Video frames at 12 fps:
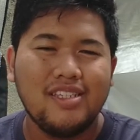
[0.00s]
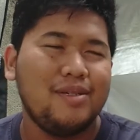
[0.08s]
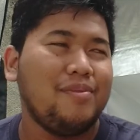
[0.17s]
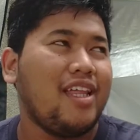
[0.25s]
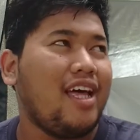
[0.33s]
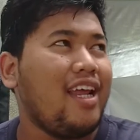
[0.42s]

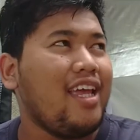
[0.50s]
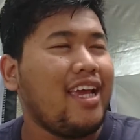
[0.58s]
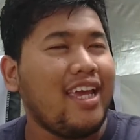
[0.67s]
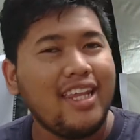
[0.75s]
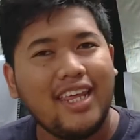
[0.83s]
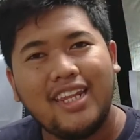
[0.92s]
Sementara
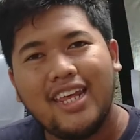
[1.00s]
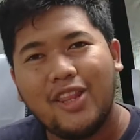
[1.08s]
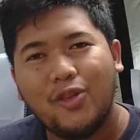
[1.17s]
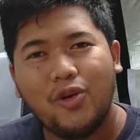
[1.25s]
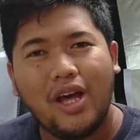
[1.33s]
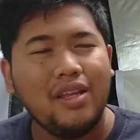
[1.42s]
yang ini
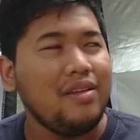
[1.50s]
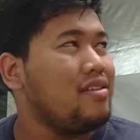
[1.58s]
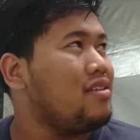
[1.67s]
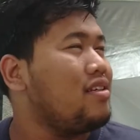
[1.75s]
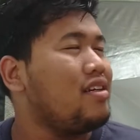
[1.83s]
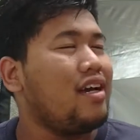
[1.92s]
dia tuh
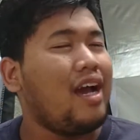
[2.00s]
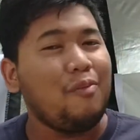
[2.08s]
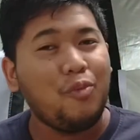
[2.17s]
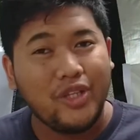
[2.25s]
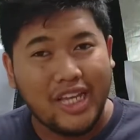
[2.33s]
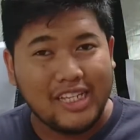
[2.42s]
kan nggak
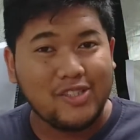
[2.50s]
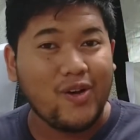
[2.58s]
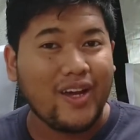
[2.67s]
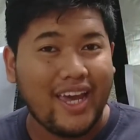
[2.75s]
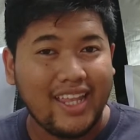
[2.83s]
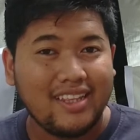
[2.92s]
punya
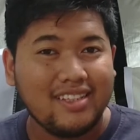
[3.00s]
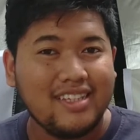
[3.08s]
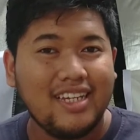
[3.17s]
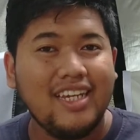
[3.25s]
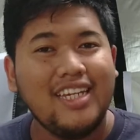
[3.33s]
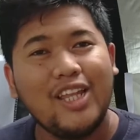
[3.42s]
soket,
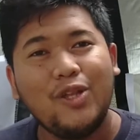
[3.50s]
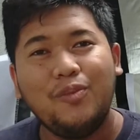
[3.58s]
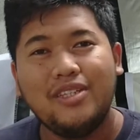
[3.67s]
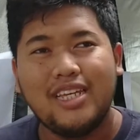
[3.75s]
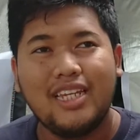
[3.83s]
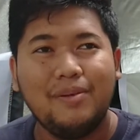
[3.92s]
jadi dia tuh
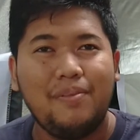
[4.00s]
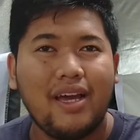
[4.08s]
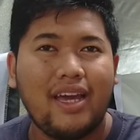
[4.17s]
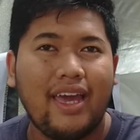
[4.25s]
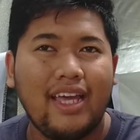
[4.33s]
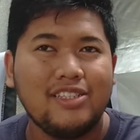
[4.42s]
bisa
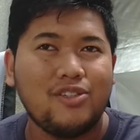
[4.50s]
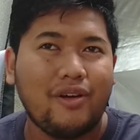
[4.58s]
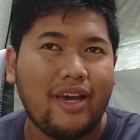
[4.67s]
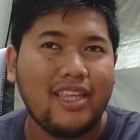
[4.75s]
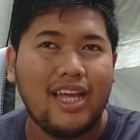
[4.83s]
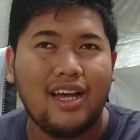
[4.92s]
dipakein
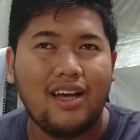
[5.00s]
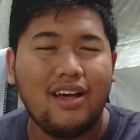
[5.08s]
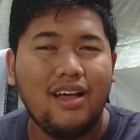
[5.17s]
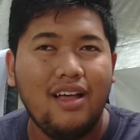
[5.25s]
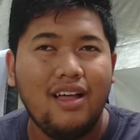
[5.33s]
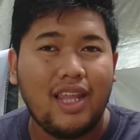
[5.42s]
soket
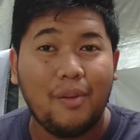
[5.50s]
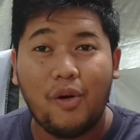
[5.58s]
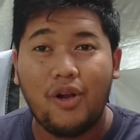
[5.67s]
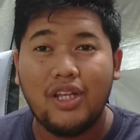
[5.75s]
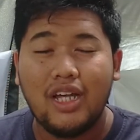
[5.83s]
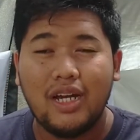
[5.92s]
yang lamp
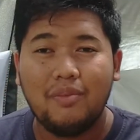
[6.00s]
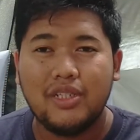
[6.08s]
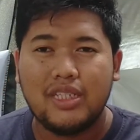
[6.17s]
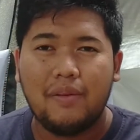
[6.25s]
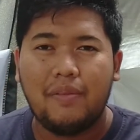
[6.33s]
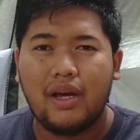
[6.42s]
holder,
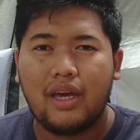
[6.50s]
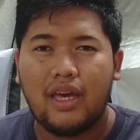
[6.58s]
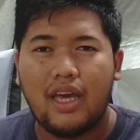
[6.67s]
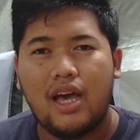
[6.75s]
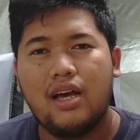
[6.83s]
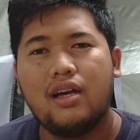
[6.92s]
bisa
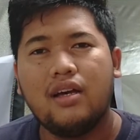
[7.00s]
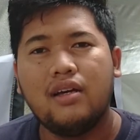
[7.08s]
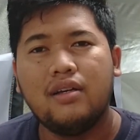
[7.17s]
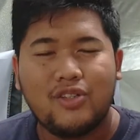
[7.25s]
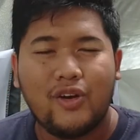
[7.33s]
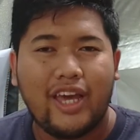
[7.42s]
pakai yang
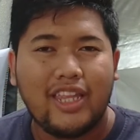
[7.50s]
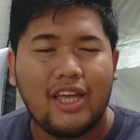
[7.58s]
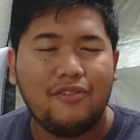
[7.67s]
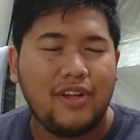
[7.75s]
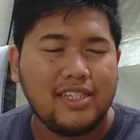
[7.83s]
soket yang